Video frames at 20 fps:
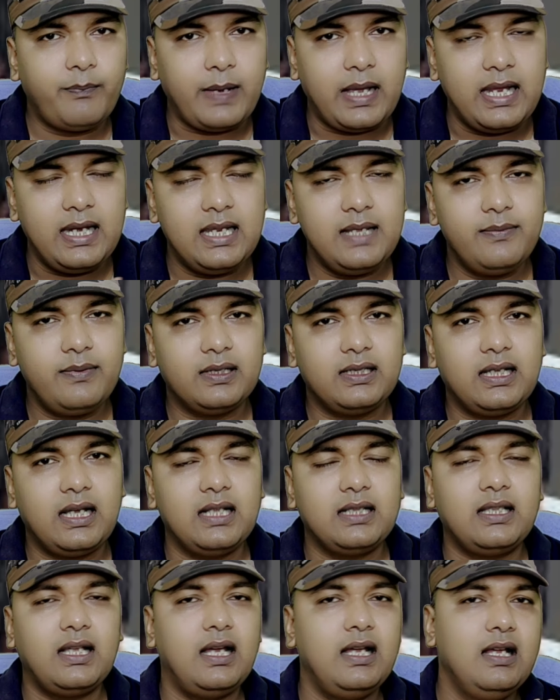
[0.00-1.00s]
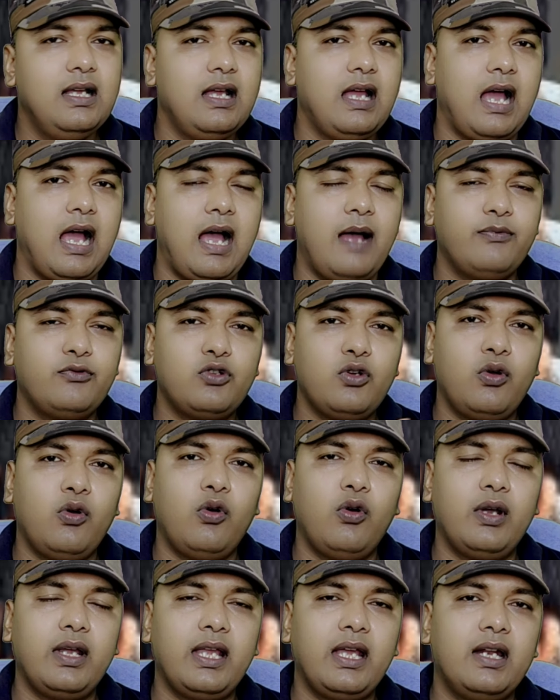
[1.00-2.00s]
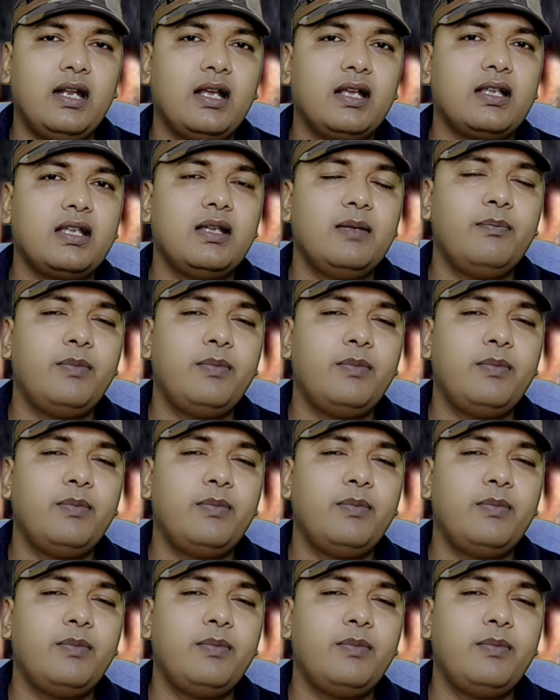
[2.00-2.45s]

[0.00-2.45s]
पहले ही बताया था आप जो हो गया ना कि